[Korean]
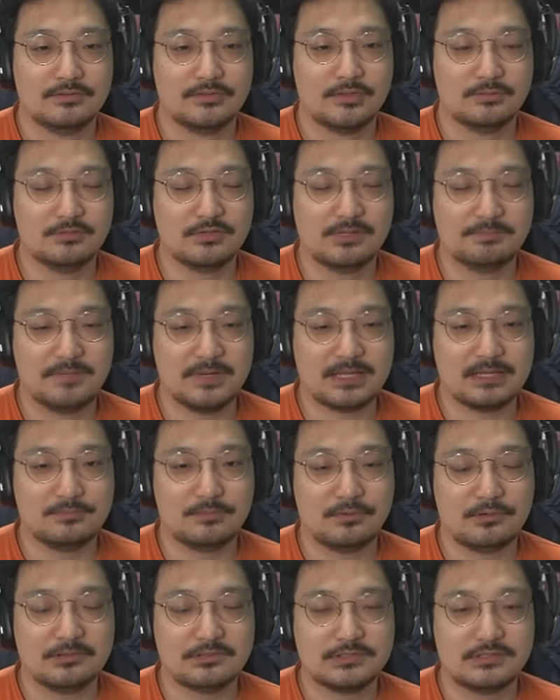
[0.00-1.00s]
너무 급하게
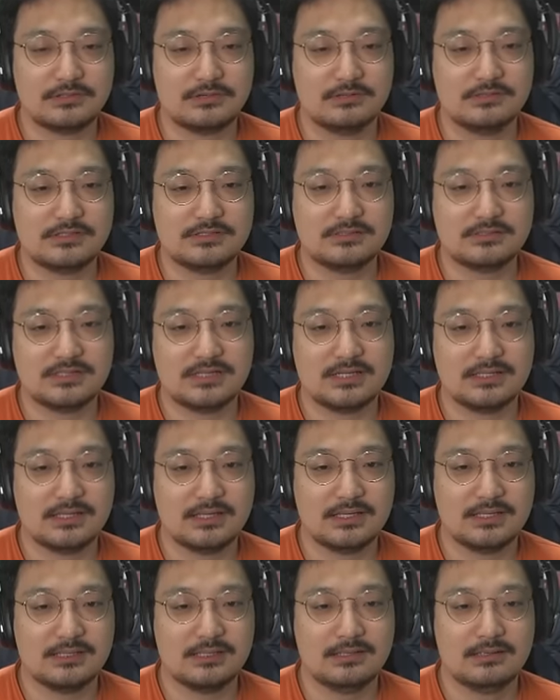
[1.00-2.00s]
먹어서
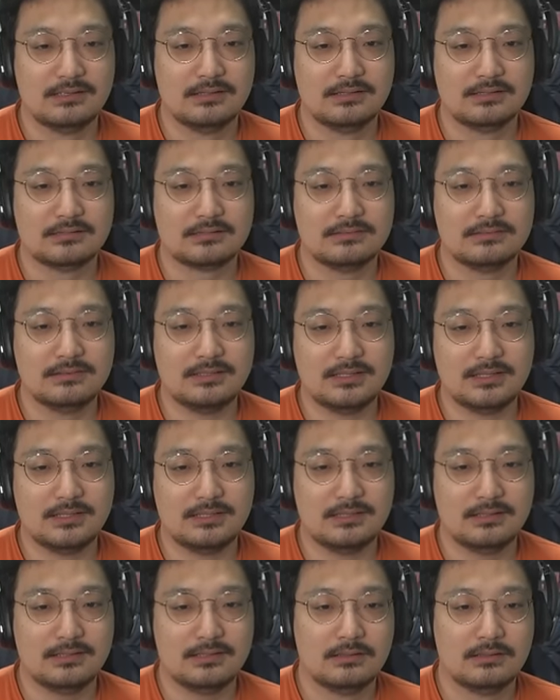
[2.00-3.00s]
어질어질하대.
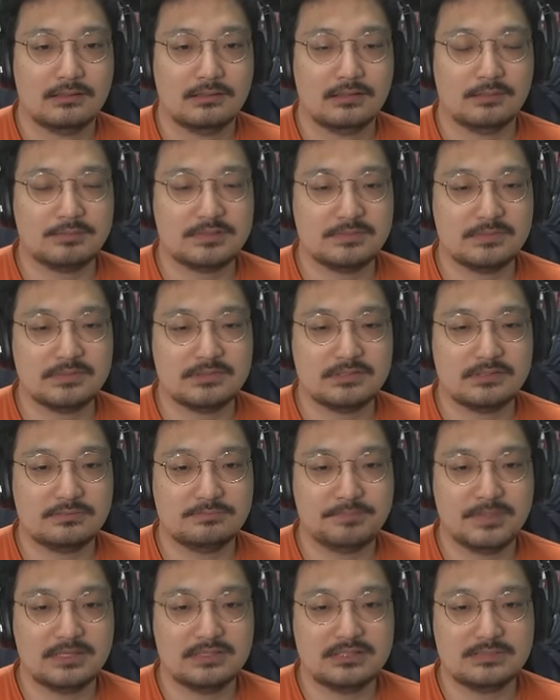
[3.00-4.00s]
근데
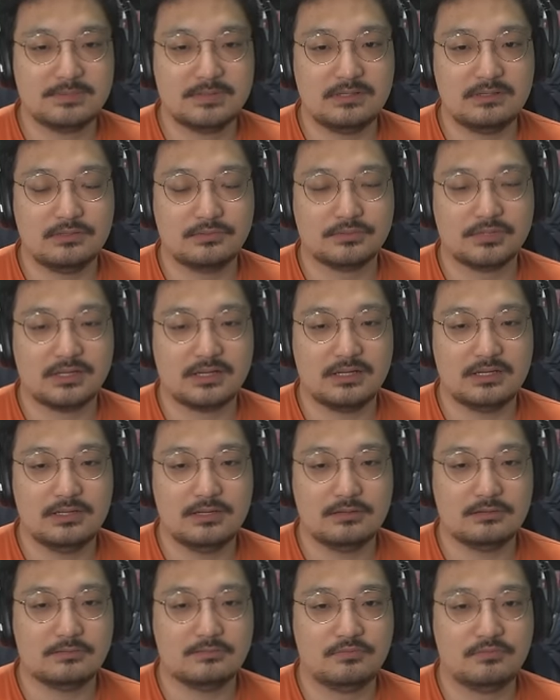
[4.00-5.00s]
옆집에서 뺀치 빌리러 오다가
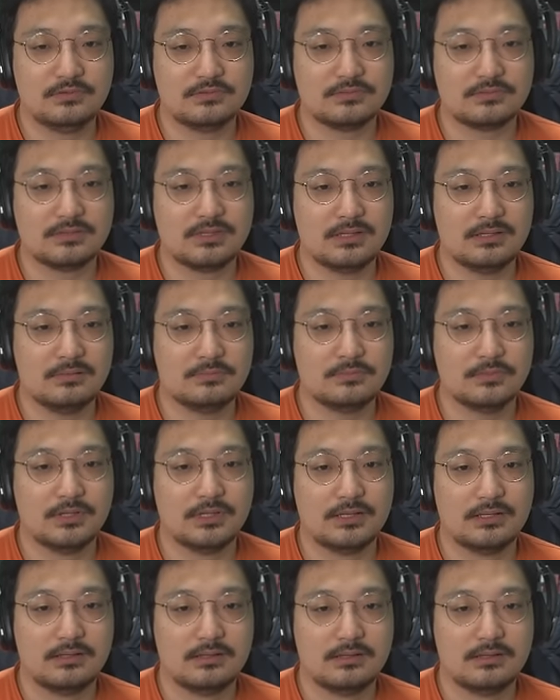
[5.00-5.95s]
119 불러줬다? 뭐야?